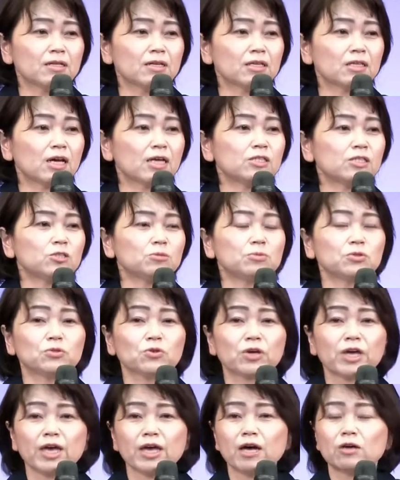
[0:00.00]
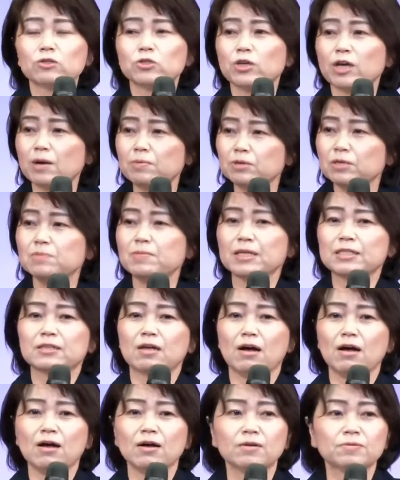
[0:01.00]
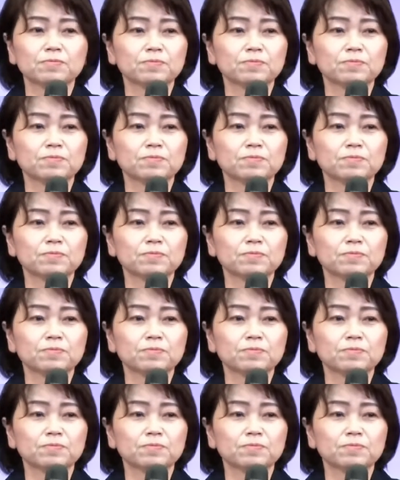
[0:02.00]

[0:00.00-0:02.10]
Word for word: あなたは自分の契約書を破りますか